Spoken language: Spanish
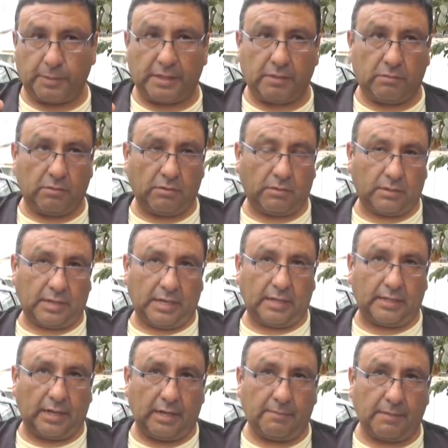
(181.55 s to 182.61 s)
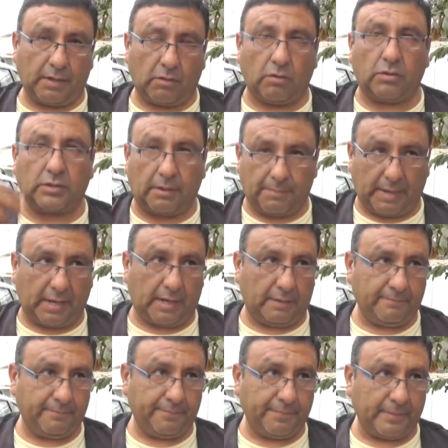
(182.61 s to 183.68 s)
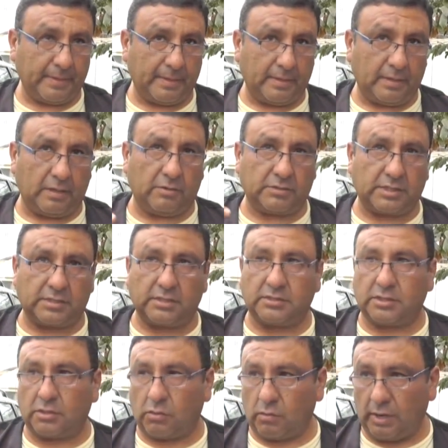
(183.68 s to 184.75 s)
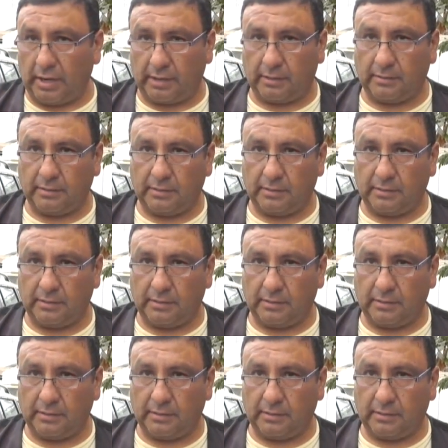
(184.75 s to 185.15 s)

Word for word: vehículos los traen de Lima con otra placa y los hacen circular.